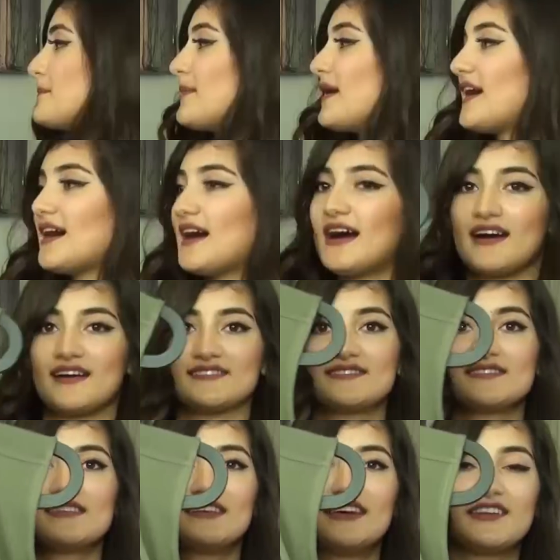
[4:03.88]
مع هاد
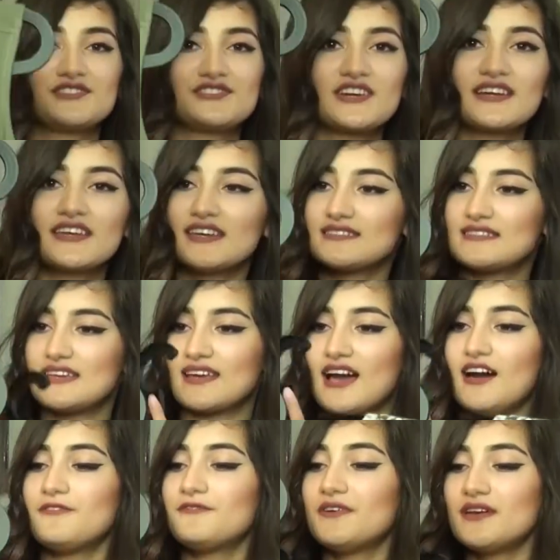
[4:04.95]
يعني الجاكيت هيك
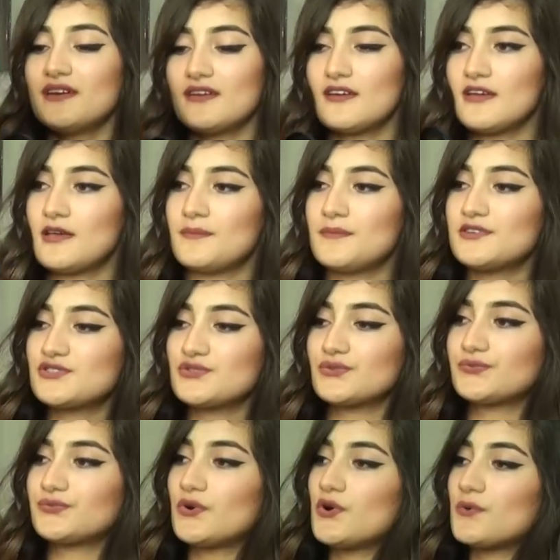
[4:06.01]
حفر بيجوا
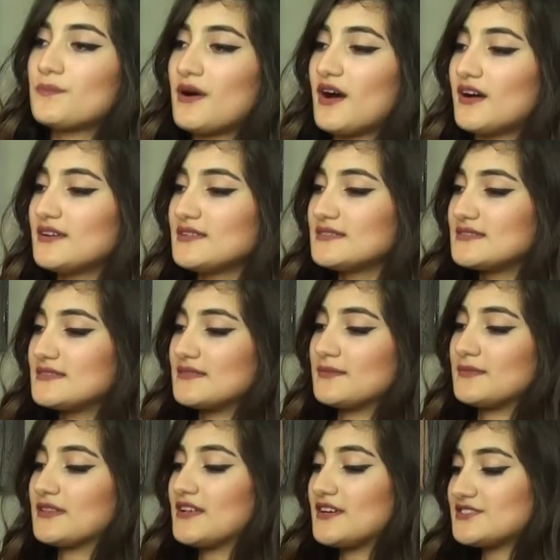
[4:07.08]
فوق بعض
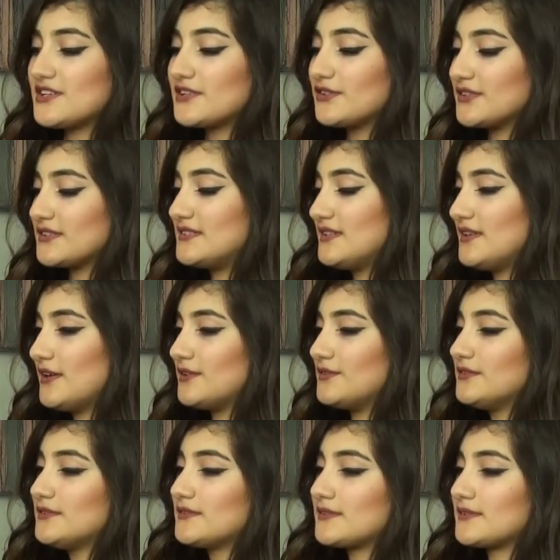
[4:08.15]
بيطلع شكلهم كثير
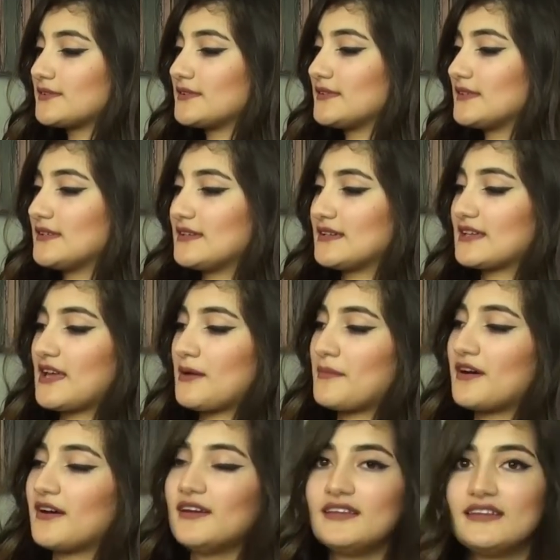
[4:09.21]
حلو
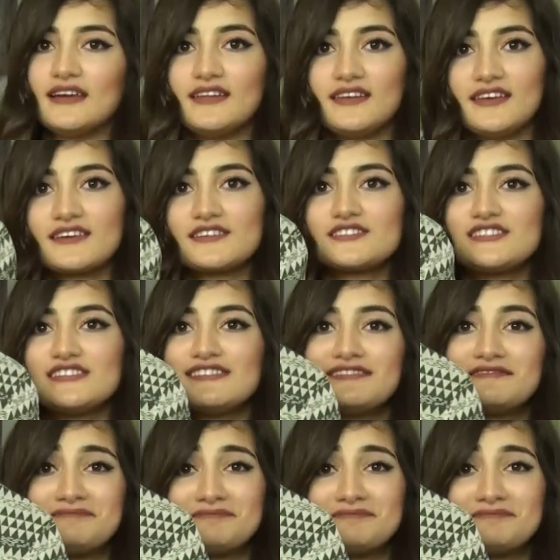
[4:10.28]
كمان يعني هيك شيء